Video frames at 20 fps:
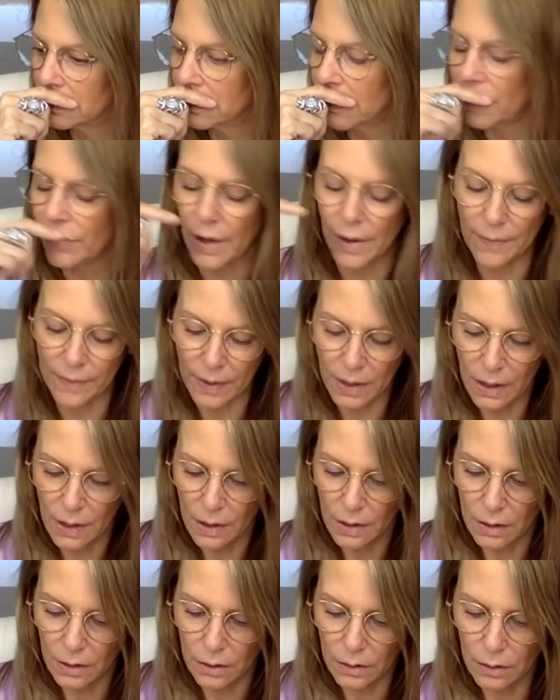Enfin,
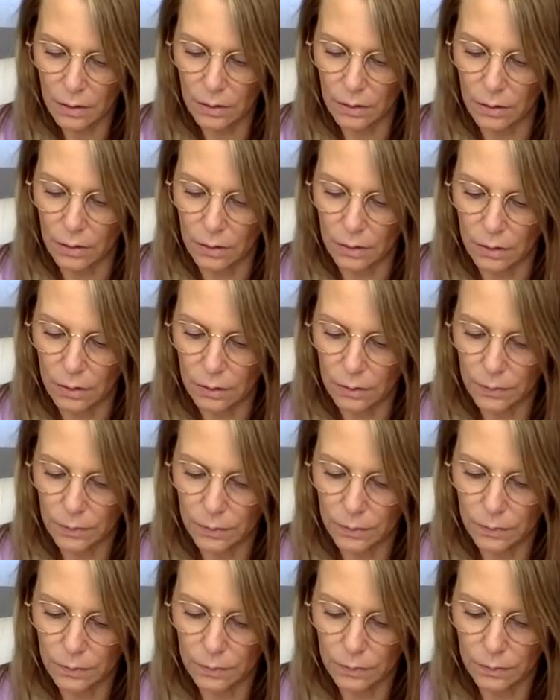euh,
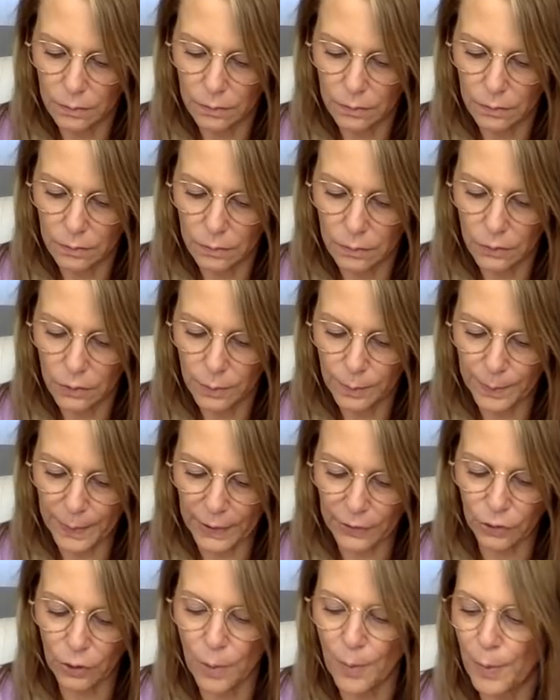
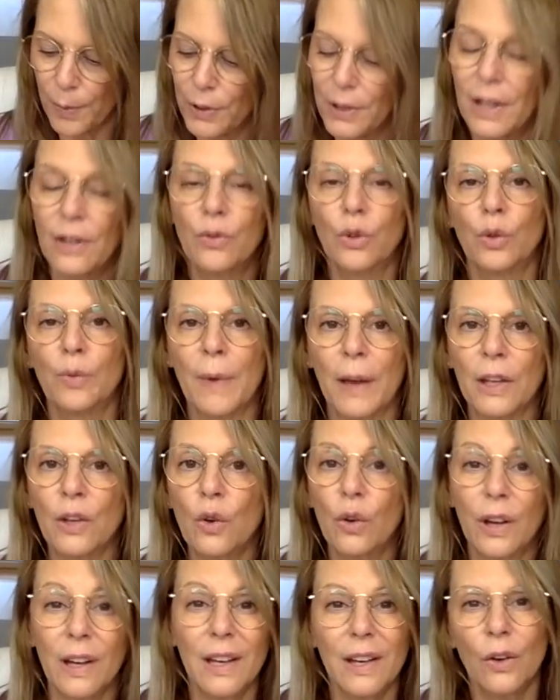parce que peut-être votre mari
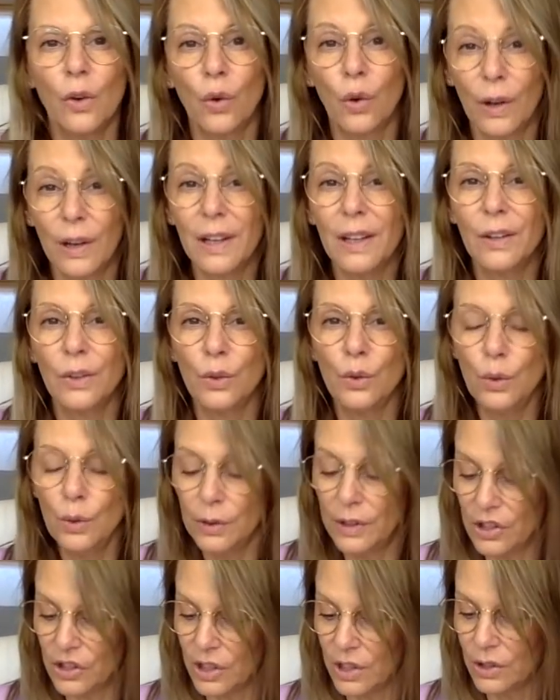aurait, aurait eu
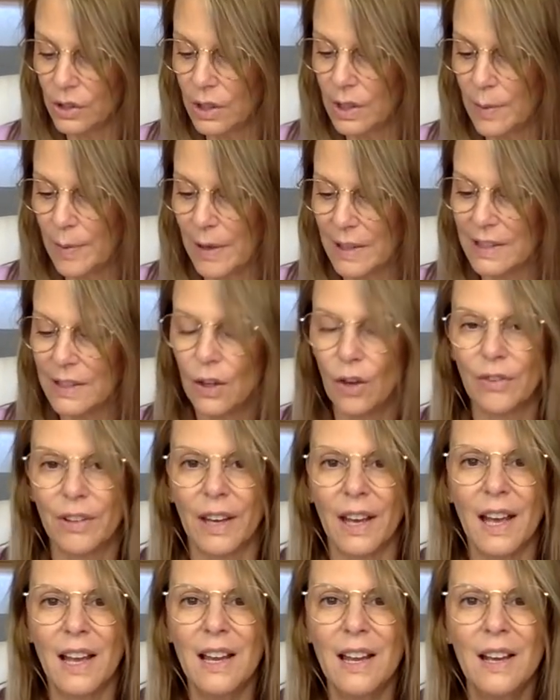des gestes déplacés
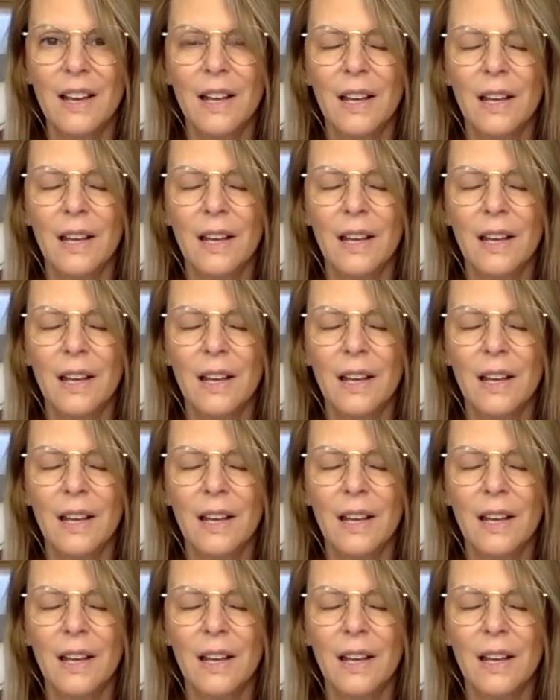envers elle,